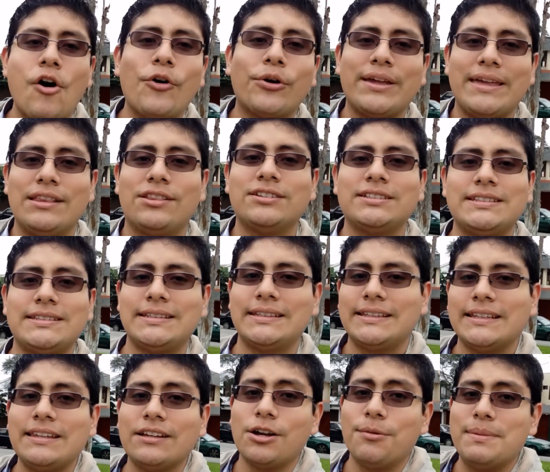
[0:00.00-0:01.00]
Ok, entonces
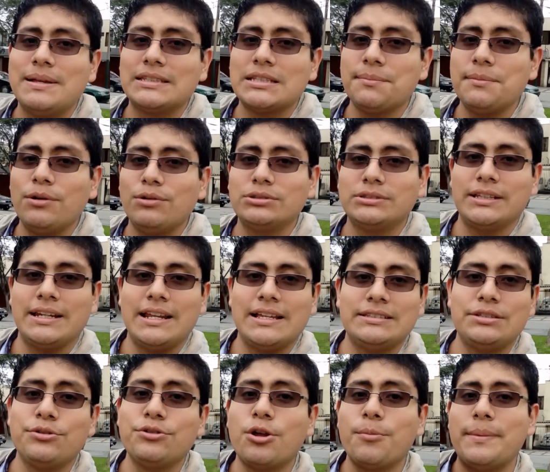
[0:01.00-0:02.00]
antes de comenzar me gustaría
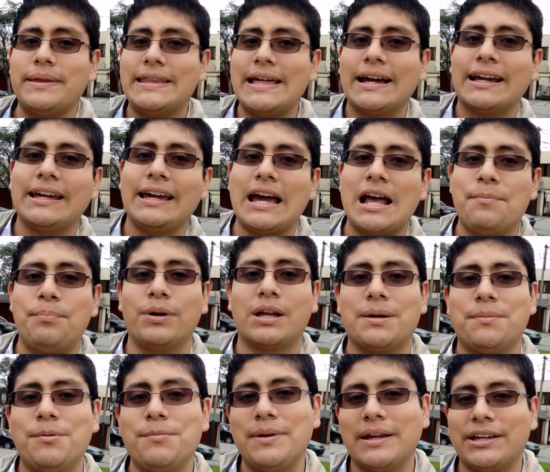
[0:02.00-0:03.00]
hacer un homenaje al
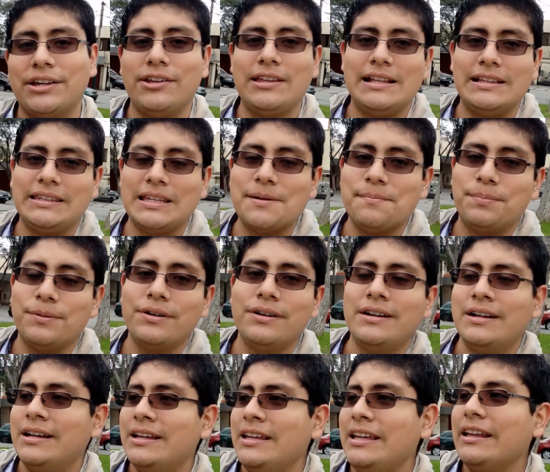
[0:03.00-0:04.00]
Pokémon Viajero del Tiempo
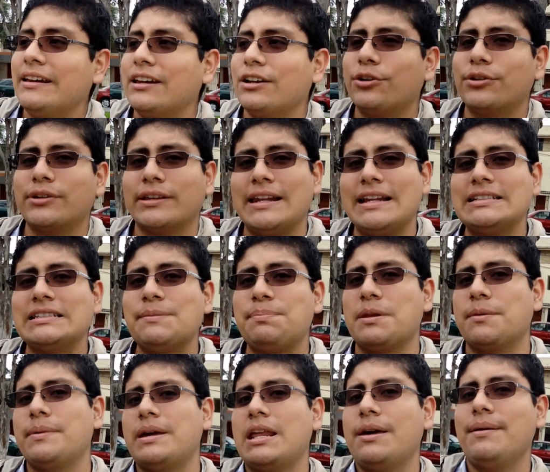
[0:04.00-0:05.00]
y recordar esa
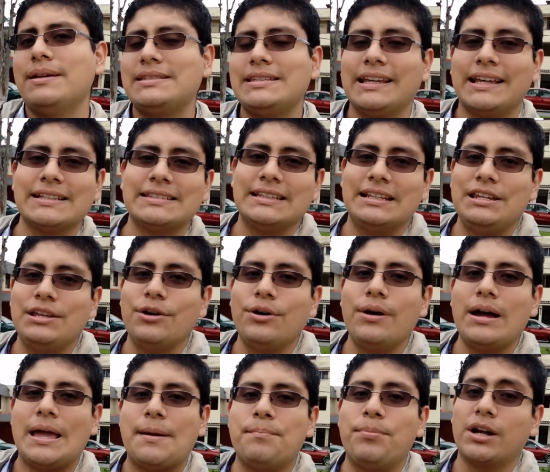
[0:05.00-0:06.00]
primera vez en que
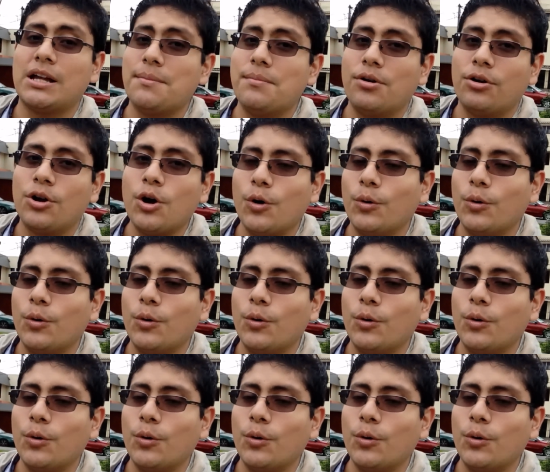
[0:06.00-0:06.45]
salió en Pokémon